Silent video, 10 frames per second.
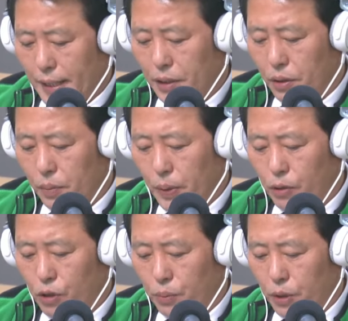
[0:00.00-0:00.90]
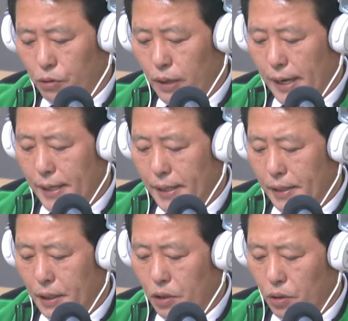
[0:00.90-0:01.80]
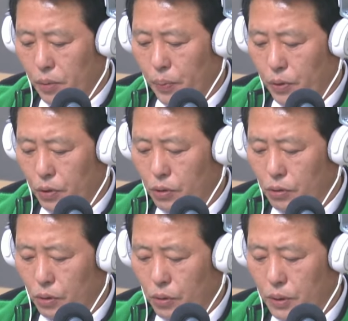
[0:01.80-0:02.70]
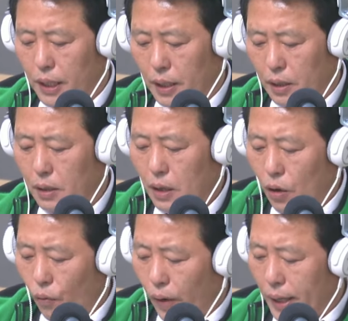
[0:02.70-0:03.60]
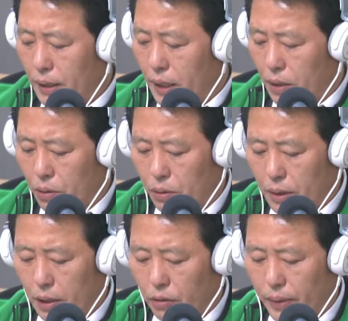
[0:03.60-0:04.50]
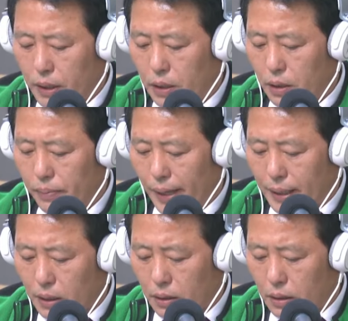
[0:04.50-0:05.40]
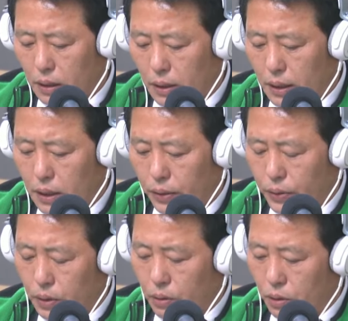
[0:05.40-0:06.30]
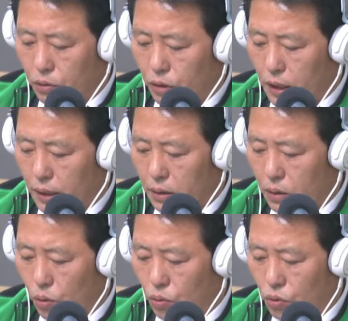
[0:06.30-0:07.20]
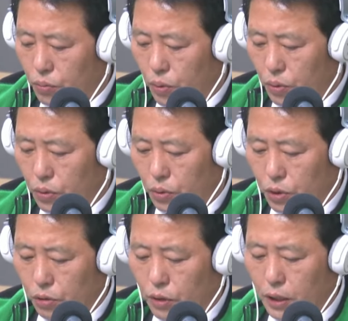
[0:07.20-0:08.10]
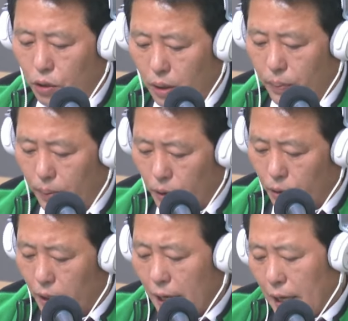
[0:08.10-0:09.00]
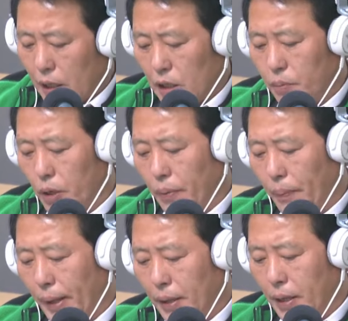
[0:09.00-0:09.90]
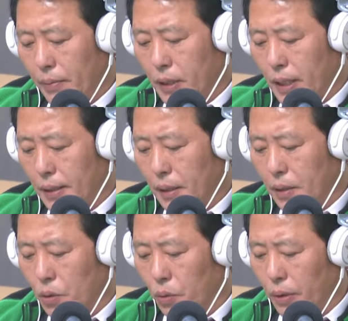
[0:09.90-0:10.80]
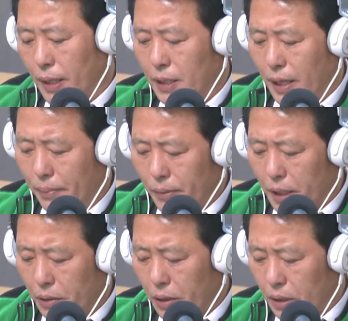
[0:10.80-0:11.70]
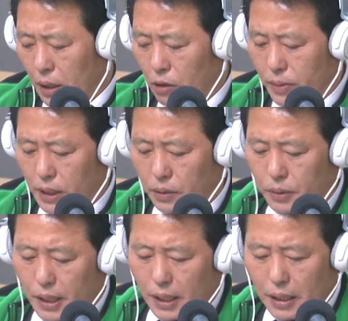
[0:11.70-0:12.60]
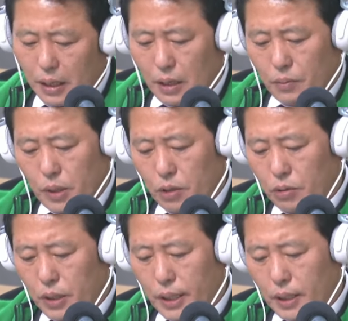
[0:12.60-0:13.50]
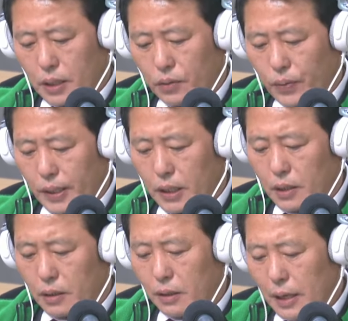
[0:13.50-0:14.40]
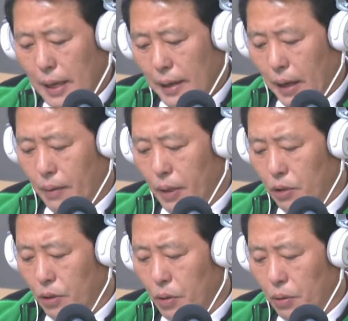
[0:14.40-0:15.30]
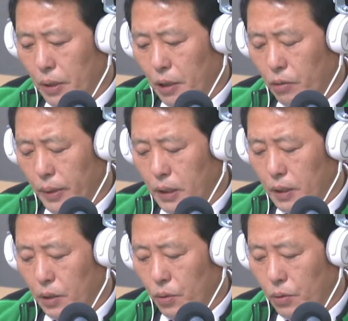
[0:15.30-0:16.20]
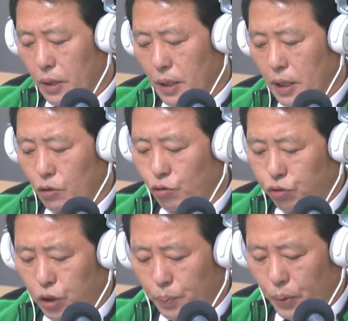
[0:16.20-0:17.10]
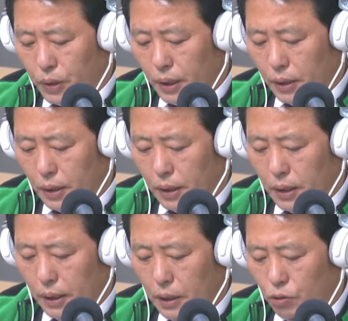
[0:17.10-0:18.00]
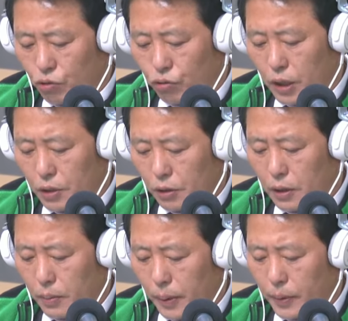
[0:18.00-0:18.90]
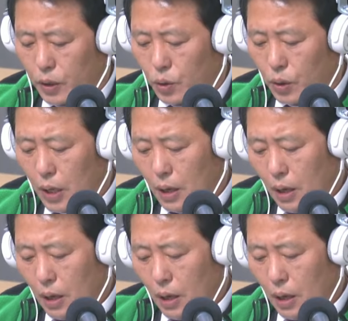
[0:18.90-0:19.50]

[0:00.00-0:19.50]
앤서니 파우치 미국 알레르기 전염병 연구소 소장이 파이자의 코로나19 백신이 마스크 쓰기나 사회적 거리두기 같은 공중 보건 조치들과 결합하면 이번 팬데믹 사태를 종결할 잠재력이 있다고 말했습니다. 미국 제약회사 파이자는 개발 중인 코로나19 백신의 효과가 90% 이상이라고 중간 결과를 발표했죠.